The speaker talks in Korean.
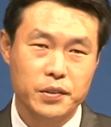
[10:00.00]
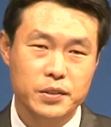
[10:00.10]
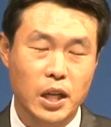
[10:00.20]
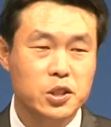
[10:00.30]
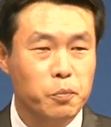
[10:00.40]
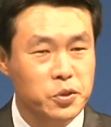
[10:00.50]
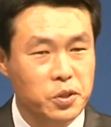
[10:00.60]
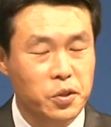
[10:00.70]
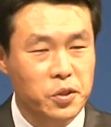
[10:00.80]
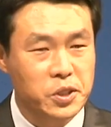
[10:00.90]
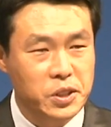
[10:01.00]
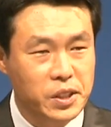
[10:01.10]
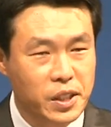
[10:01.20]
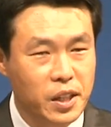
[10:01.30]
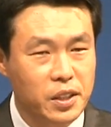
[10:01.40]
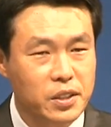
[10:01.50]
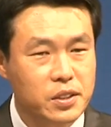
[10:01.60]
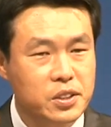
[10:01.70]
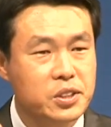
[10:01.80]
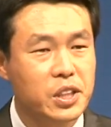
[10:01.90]
다섯 번째 떨어지니까
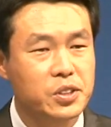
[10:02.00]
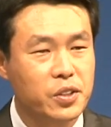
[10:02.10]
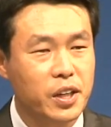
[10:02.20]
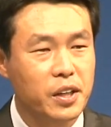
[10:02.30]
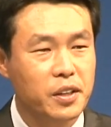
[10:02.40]
그제서야